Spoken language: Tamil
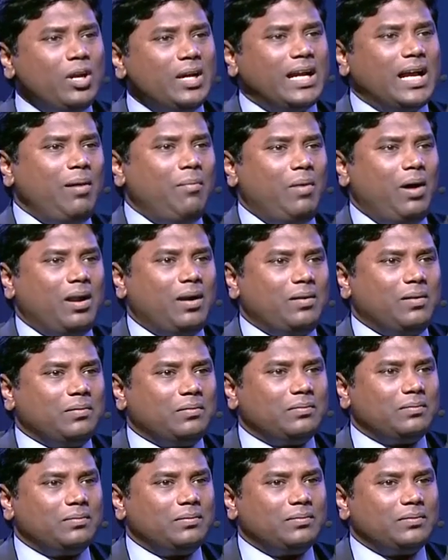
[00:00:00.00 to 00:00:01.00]
முழுக்க
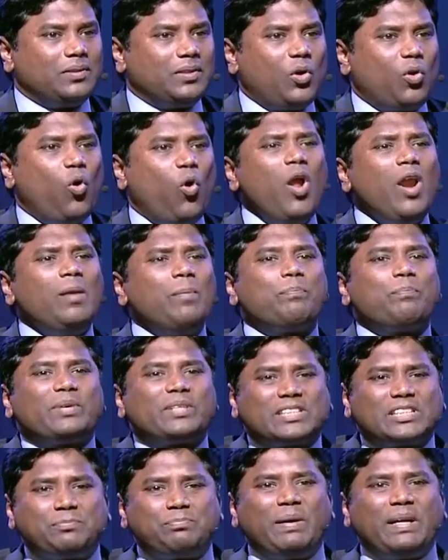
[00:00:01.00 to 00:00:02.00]
மாறணும் த ஹோல்
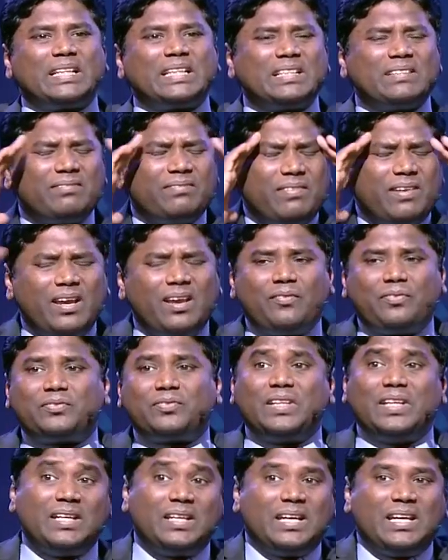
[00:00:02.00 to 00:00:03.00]
perspective வே ஆஃப்
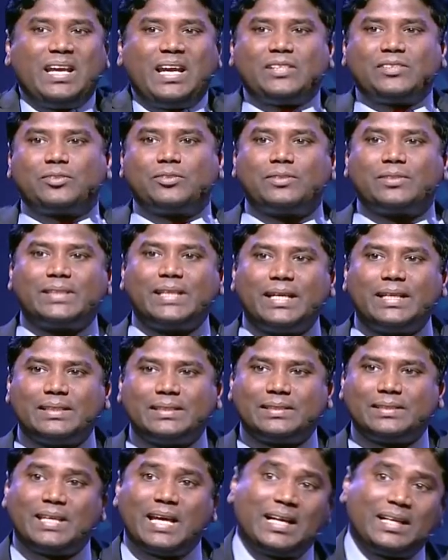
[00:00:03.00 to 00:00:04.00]
திங்கிங் has டு
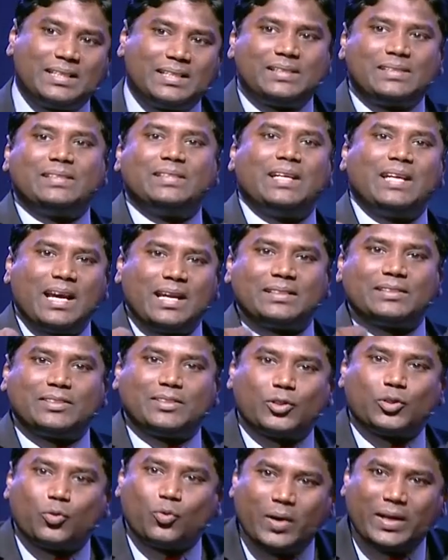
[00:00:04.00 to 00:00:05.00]
சேஞ்ச் தட் இஸ் தி
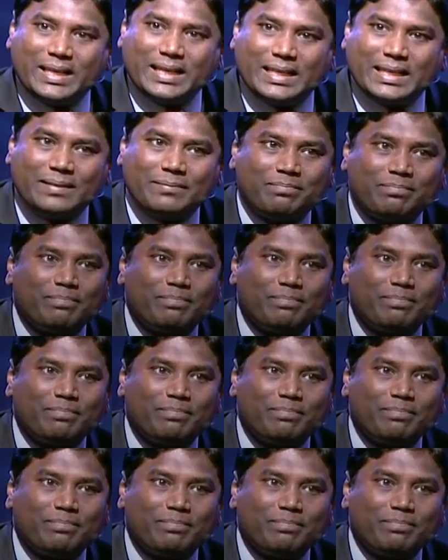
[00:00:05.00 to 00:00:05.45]
ஆன்சர் to வரி